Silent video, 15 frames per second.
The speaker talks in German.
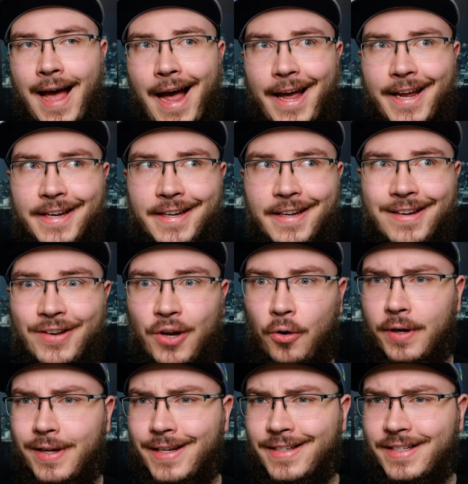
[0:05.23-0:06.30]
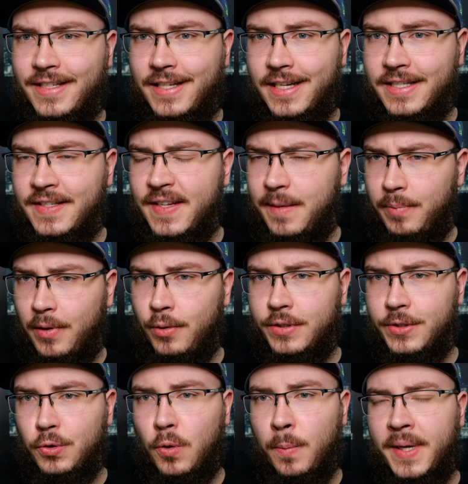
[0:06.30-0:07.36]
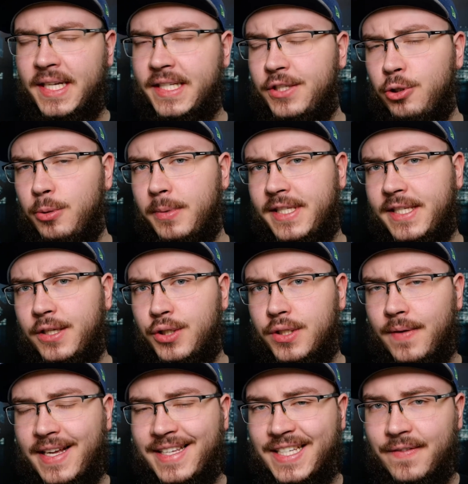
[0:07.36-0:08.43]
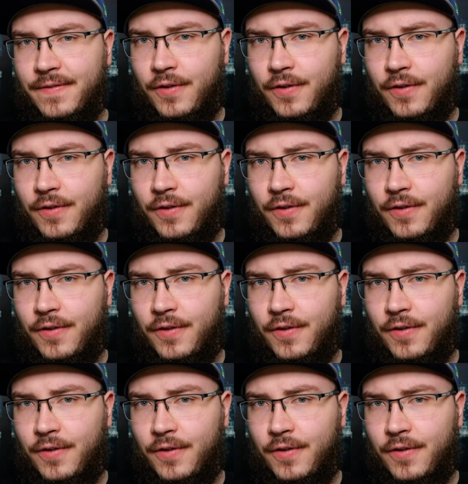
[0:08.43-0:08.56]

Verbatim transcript: Eine neue Disney Plus Dokumentation bzw.